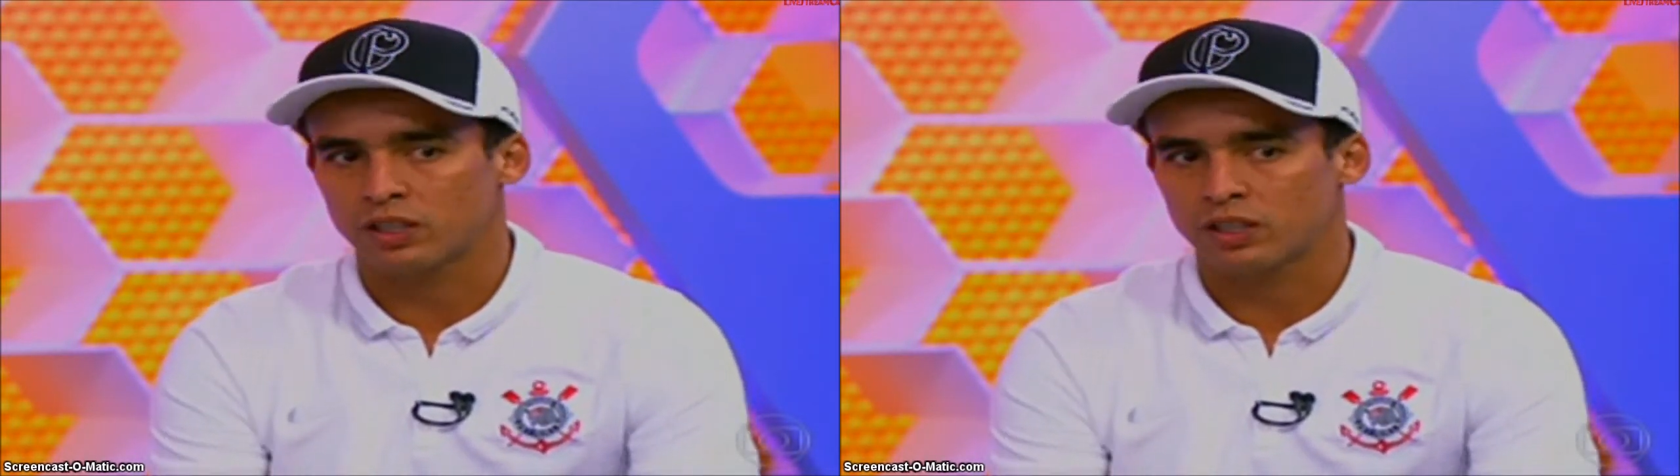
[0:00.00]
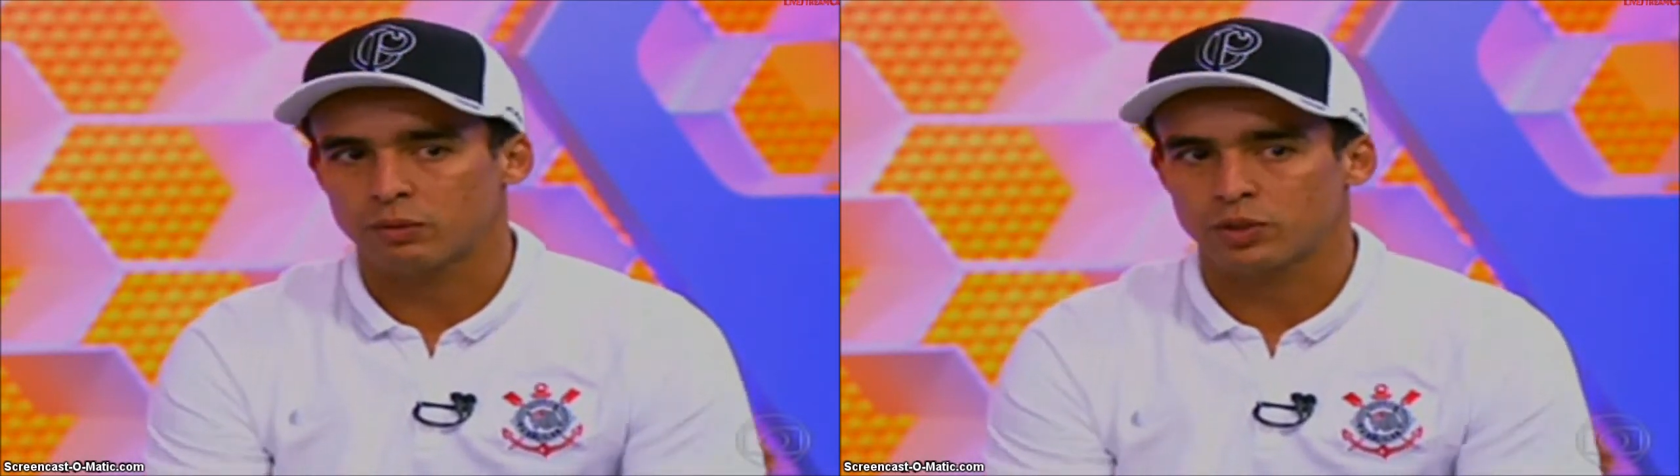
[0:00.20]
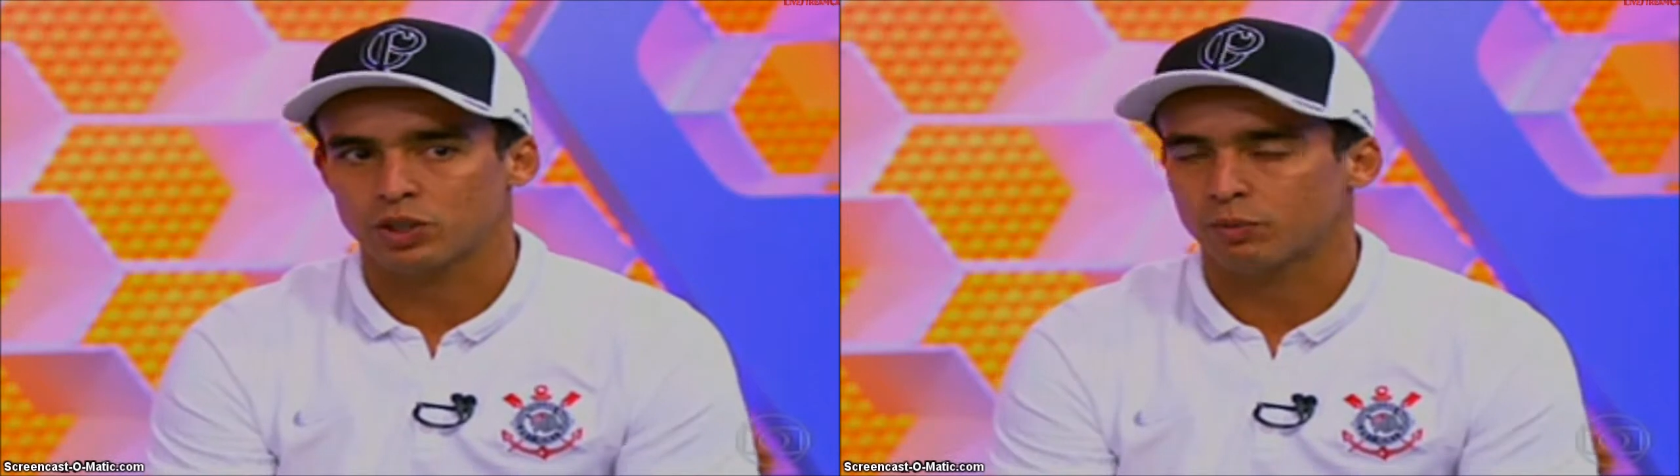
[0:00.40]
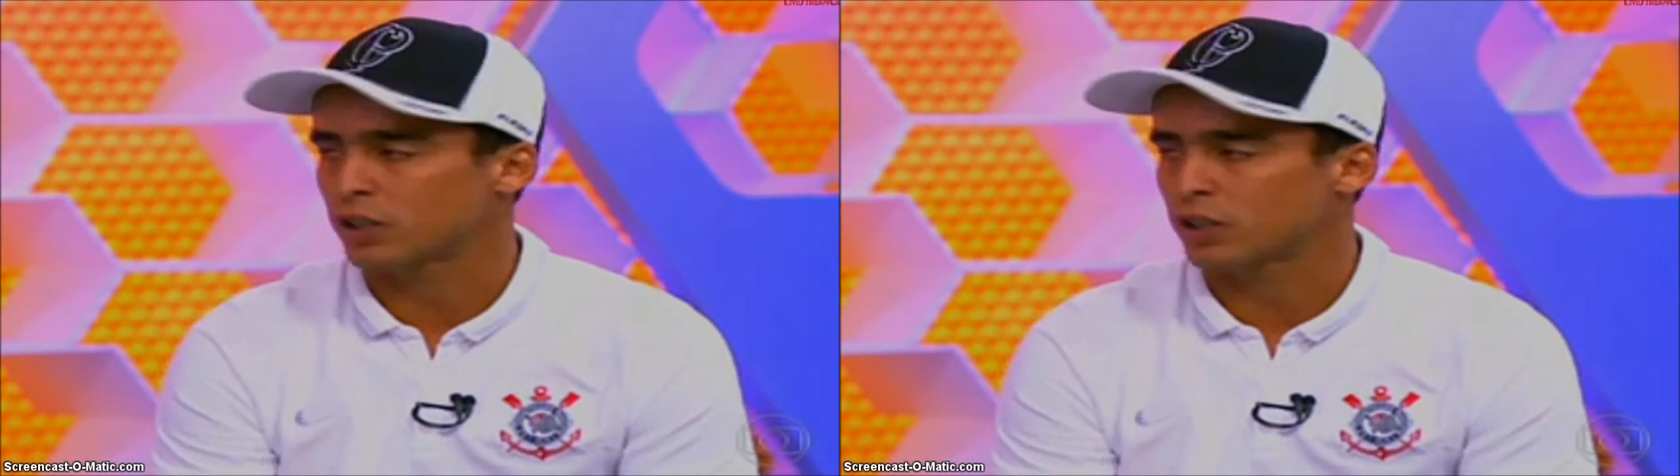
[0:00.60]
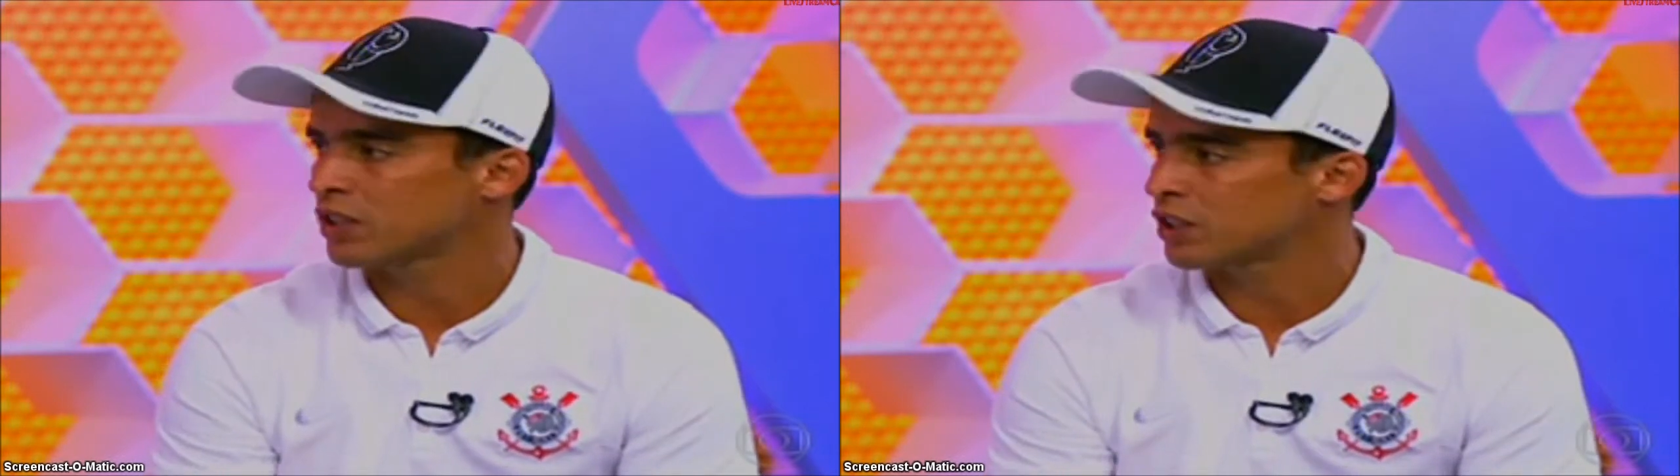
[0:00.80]
o que ele tem
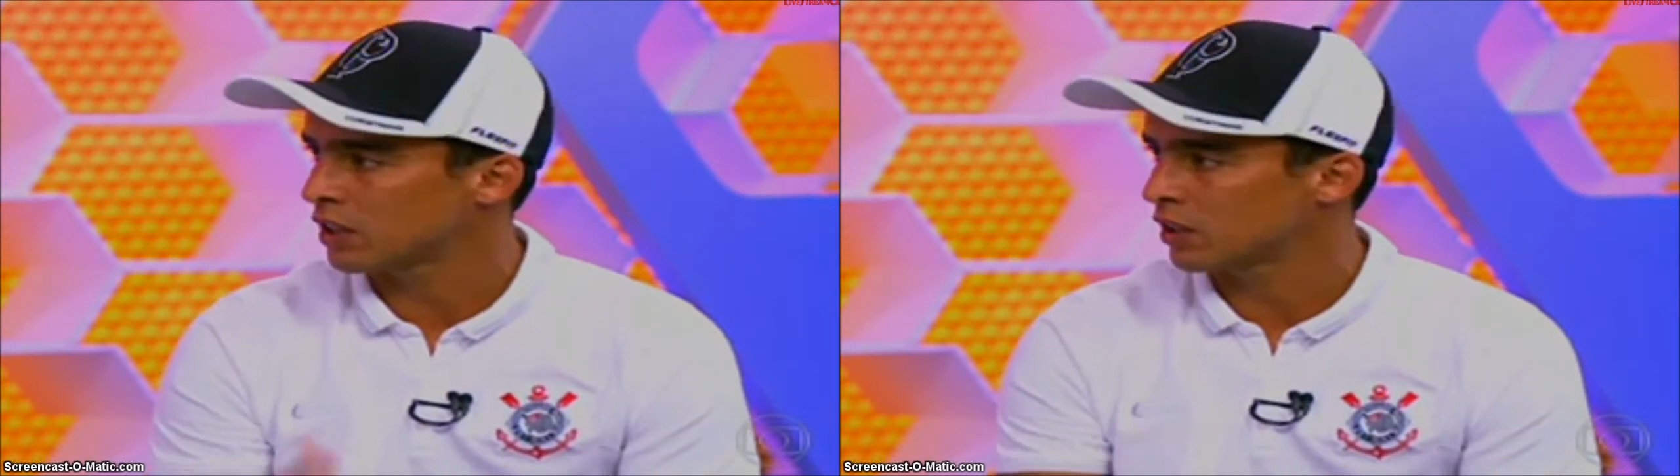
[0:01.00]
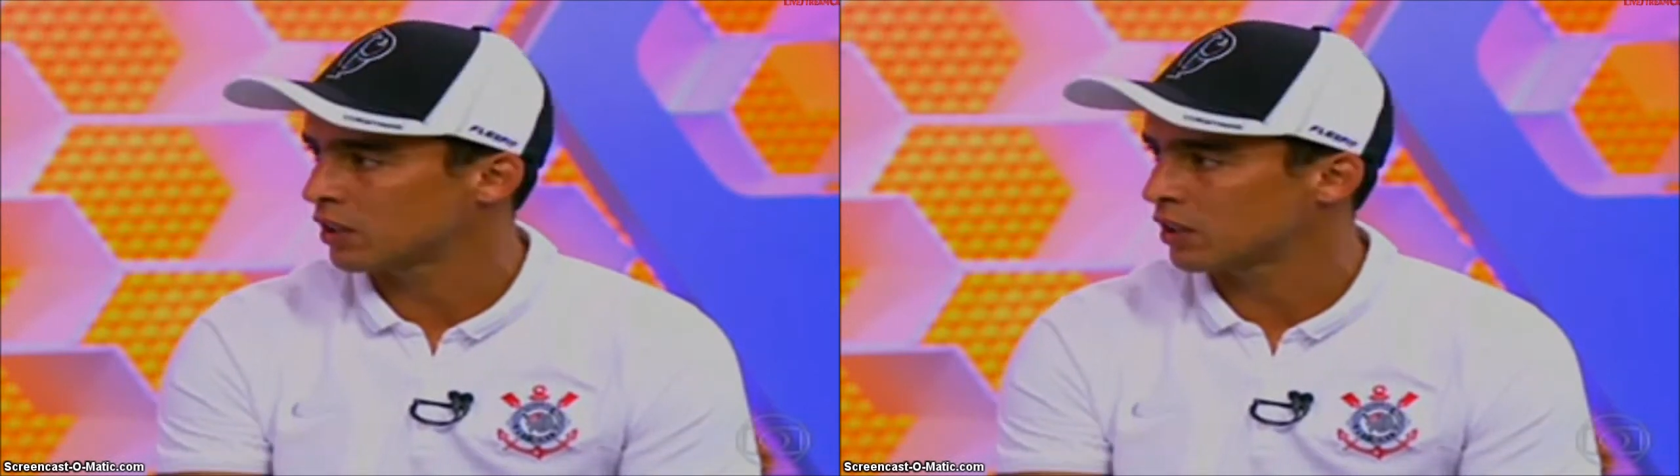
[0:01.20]
pedido para nós,